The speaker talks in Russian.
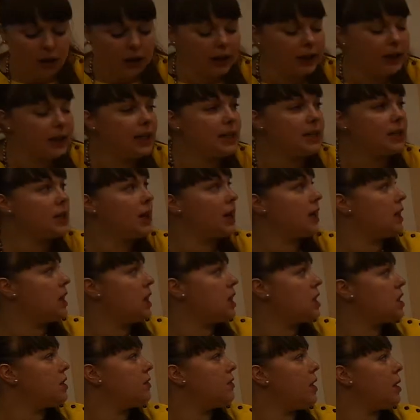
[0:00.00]
Есть
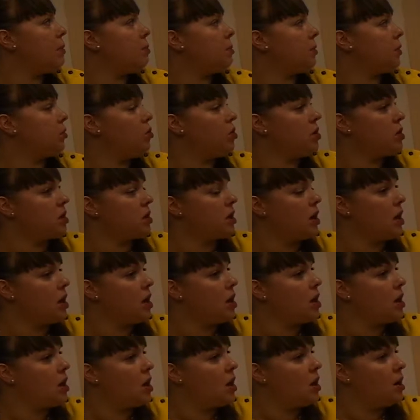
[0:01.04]
какие-то вопросы
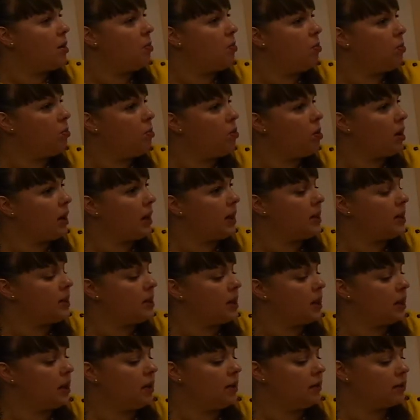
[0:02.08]
по
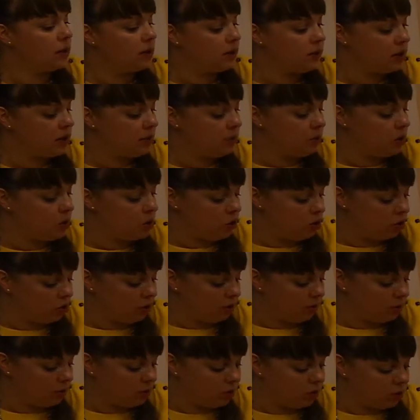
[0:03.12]
ротированному
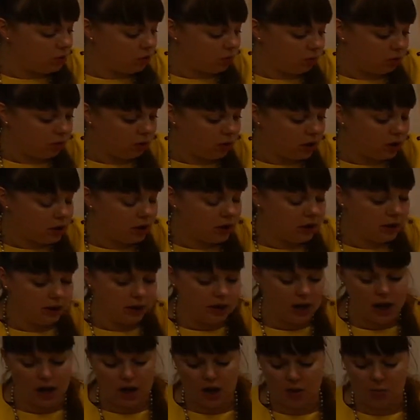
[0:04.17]
смещенному лоскуту и
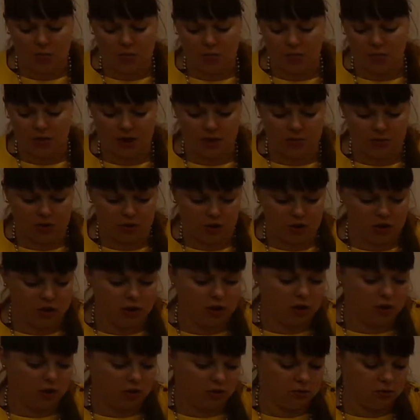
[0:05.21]
латеральному
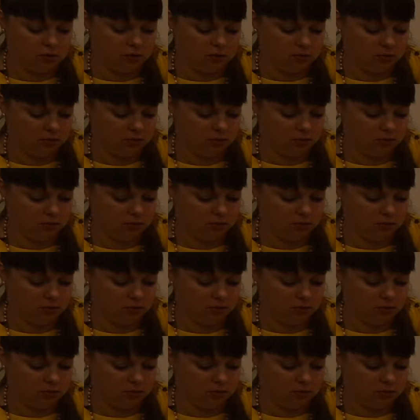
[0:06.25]
перемещению?